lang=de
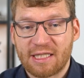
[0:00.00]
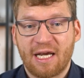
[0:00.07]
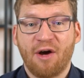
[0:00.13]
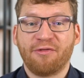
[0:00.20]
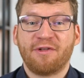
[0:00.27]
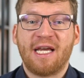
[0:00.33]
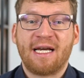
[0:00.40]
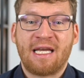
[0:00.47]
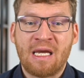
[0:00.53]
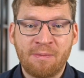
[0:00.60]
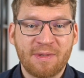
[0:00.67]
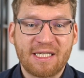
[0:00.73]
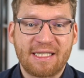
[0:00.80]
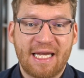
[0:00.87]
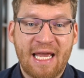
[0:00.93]
sehr auf die
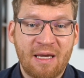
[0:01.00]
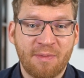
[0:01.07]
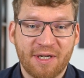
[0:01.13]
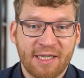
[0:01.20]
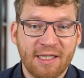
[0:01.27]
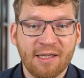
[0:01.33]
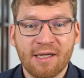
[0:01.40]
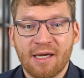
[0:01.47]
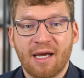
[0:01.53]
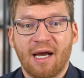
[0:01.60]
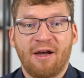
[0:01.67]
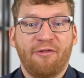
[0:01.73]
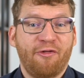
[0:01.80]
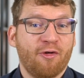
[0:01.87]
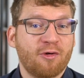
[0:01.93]
Ergebnissebene
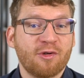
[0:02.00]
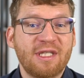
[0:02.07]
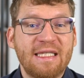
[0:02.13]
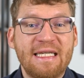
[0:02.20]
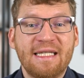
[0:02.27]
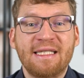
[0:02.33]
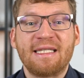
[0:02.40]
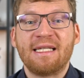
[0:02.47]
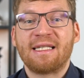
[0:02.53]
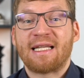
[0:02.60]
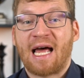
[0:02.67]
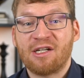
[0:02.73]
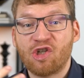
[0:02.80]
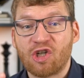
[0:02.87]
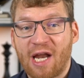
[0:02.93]
äh, fokussiert sind,
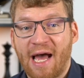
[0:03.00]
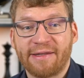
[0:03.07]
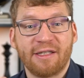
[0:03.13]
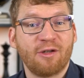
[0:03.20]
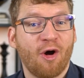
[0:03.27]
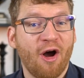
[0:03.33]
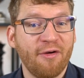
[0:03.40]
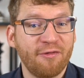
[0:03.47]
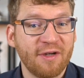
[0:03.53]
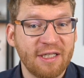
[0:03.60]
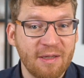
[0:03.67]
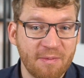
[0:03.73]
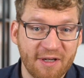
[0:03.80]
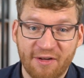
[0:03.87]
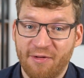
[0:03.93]
dann startet häufig
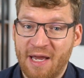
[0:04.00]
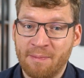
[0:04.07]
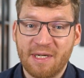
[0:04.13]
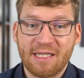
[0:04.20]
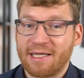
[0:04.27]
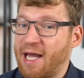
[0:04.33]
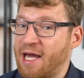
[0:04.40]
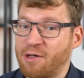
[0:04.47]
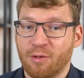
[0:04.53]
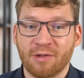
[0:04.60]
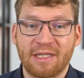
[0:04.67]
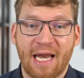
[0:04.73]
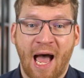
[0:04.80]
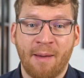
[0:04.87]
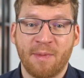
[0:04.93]
die Bequemlichkeit
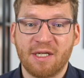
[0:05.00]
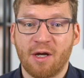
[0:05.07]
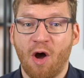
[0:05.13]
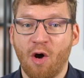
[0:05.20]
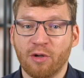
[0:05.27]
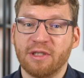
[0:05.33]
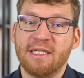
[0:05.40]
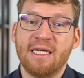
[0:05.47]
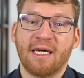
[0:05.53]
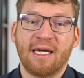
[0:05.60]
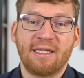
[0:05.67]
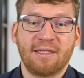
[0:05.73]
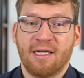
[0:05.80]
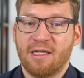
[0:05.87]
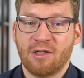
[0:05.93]
und damit auch
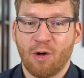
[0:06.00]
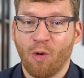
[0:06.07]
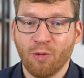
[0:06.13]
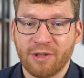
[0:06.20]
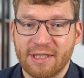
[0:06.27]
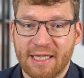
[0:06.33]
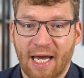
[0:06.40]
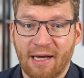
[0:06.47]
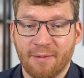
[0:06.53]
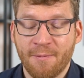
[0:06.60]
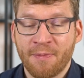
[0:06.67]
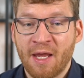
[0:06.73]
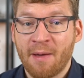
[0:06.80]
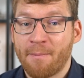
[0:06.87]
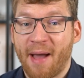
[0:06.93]
direkt der Untergang.
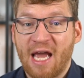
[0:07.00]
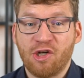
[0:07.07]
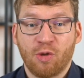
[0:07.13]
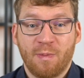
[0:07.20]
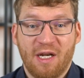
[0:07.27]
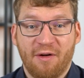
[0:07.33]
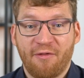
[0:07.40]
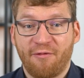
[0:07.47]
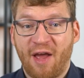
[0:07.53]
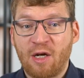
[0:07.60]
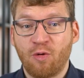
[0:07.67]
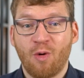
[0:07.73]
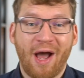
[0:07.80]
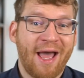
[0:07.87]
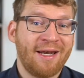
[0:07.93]
Beispiel, wenn
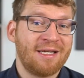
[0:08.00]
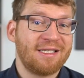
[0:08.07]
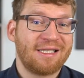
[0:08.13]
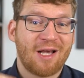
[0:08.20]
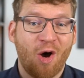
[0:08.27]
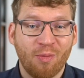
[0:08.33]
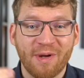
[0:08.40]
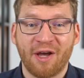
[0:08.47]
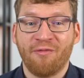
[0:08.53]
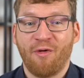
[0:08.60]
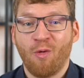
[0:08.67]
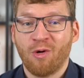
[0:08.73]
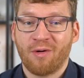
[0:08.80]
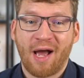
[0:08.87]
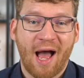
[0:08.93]
du eine saubere
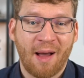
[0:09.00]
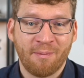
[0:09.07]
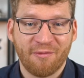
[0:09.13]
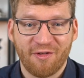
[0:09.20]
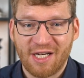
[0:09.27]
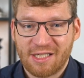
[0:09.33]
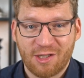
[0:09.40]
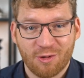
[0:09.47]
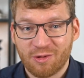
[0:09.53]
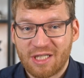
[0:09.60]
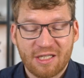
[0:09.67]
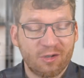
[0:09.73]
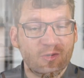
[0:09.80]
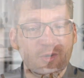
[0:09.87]
Wohnung haben willst und dich